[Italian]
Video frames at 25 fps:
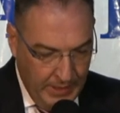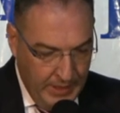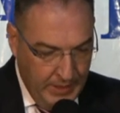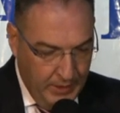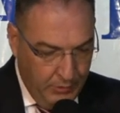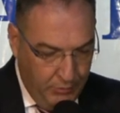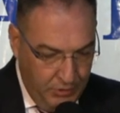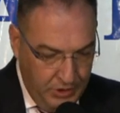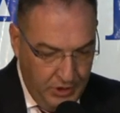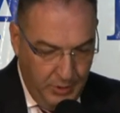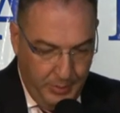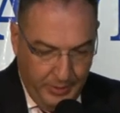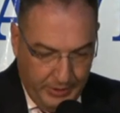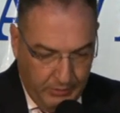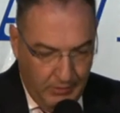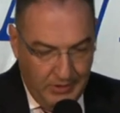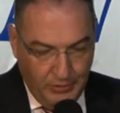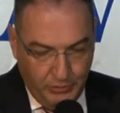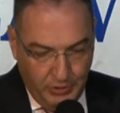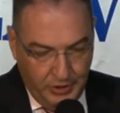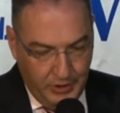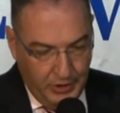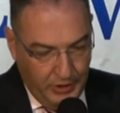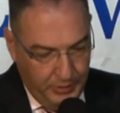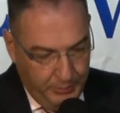Quindi per
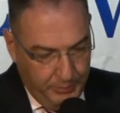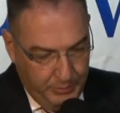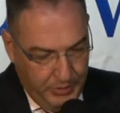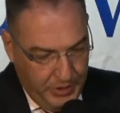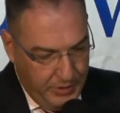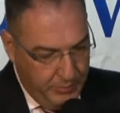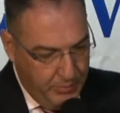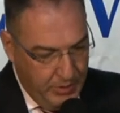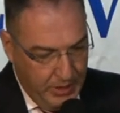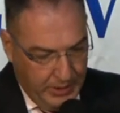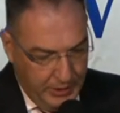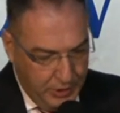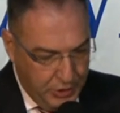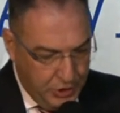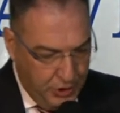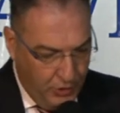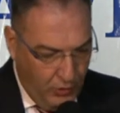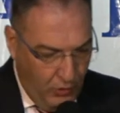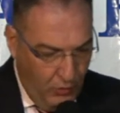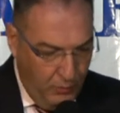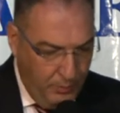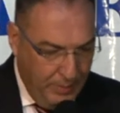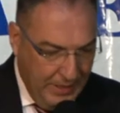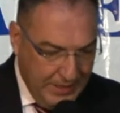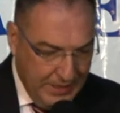quanto le Bibbie
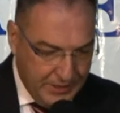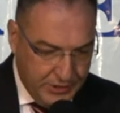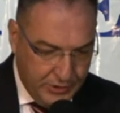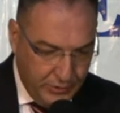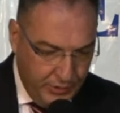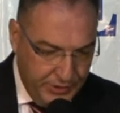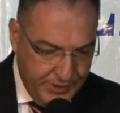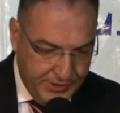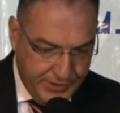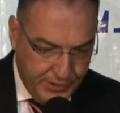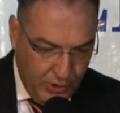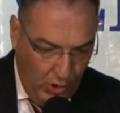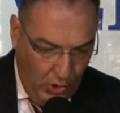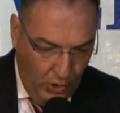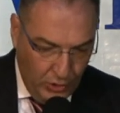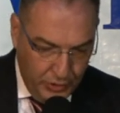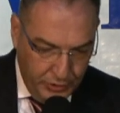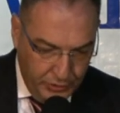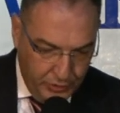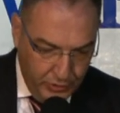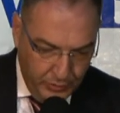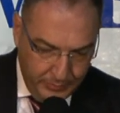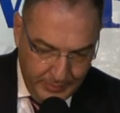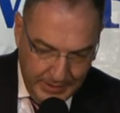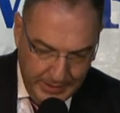leggerò un passo
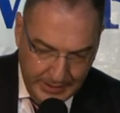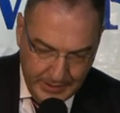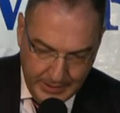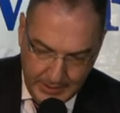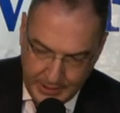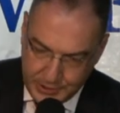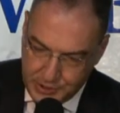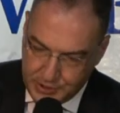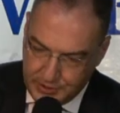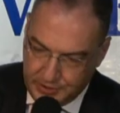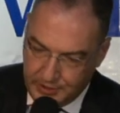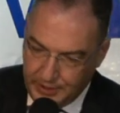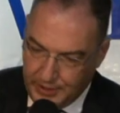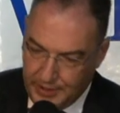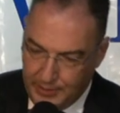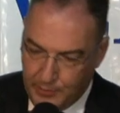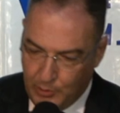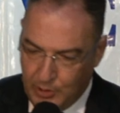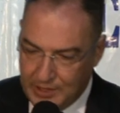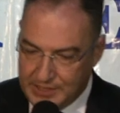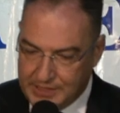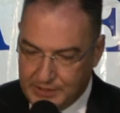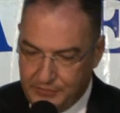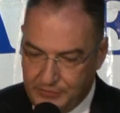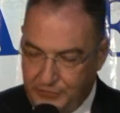insolito, ma accetteremo
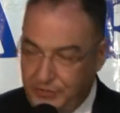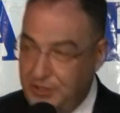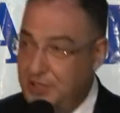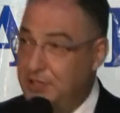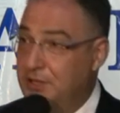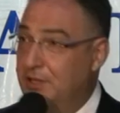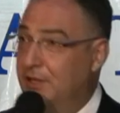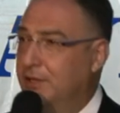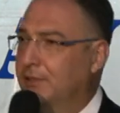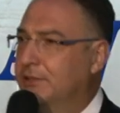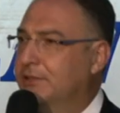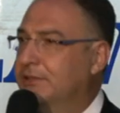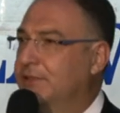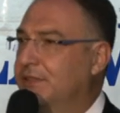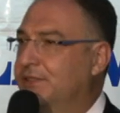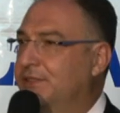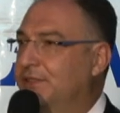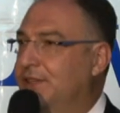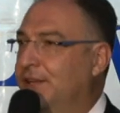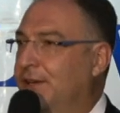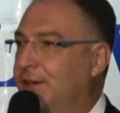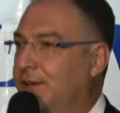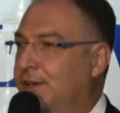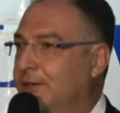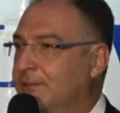la sfida
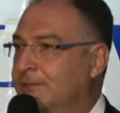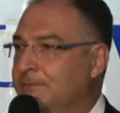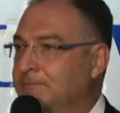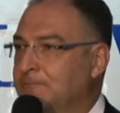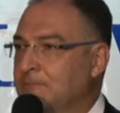stasera